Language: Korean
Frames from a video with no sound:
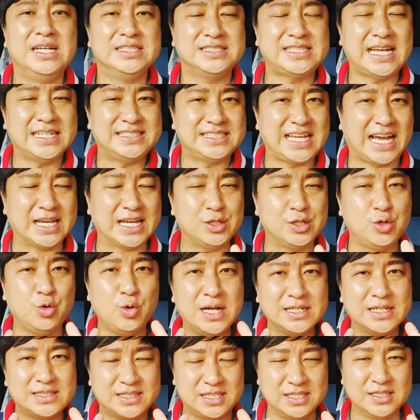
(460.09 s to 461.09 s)
자,
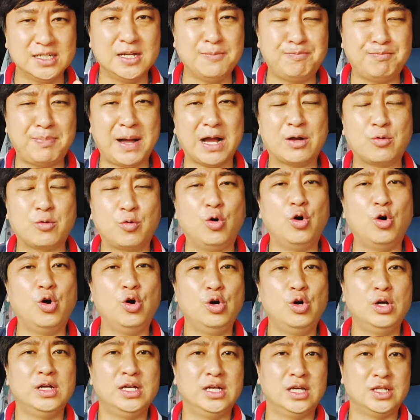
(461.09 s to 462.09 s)
장기요양 등급
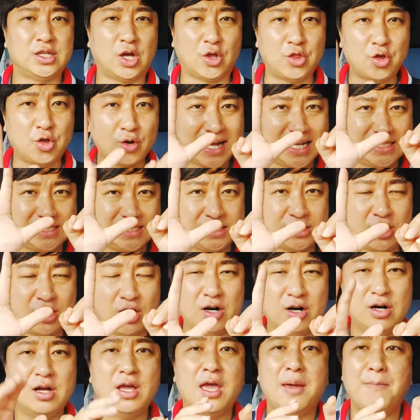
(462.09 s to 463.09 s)
받고 여섯
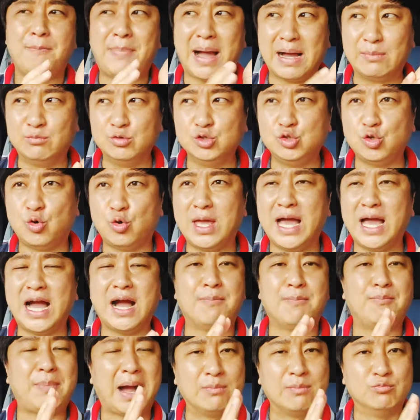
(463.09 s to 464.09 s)
가지죠.
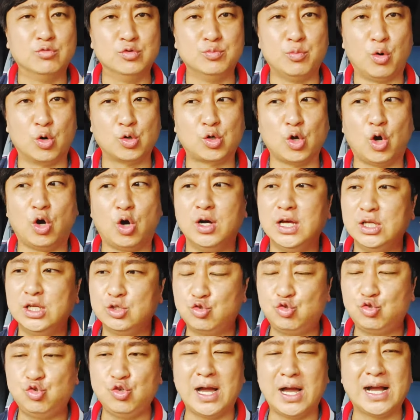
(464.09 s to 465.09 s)
방문요양, 방문목요
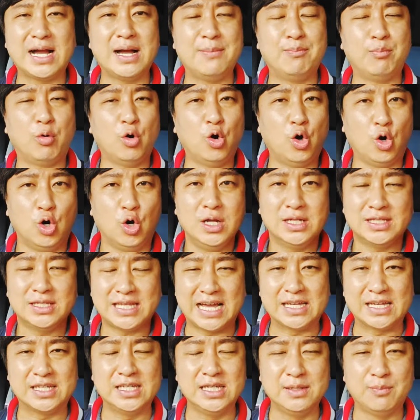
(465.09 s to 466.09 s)
주야간보,
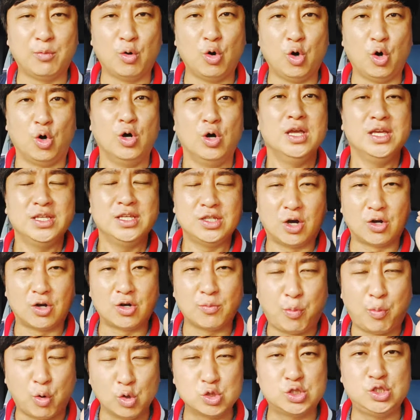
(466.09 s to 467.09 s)
단기보,
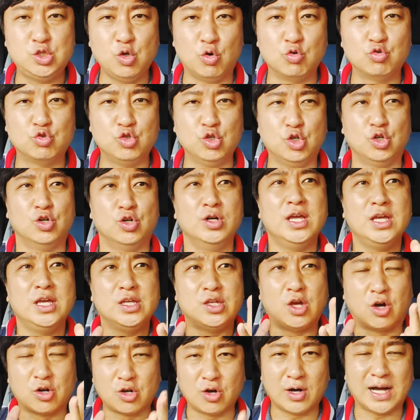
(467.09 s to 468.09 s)
여러 복지용구
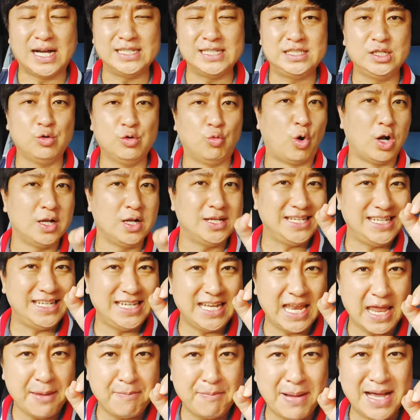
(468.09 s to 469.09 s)
여러 가지 월
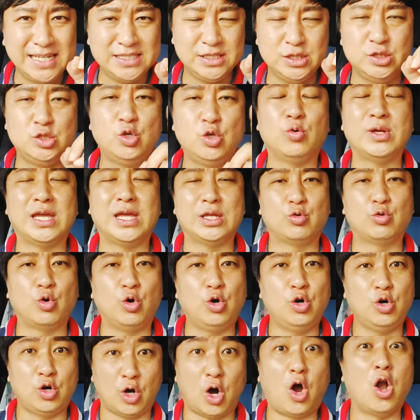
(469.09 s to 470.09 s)
1회만
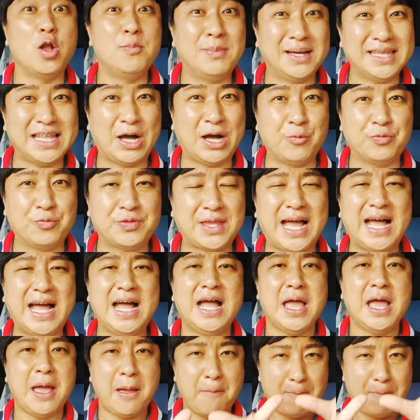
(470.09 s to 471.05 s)
이용해도 얼마 나온다?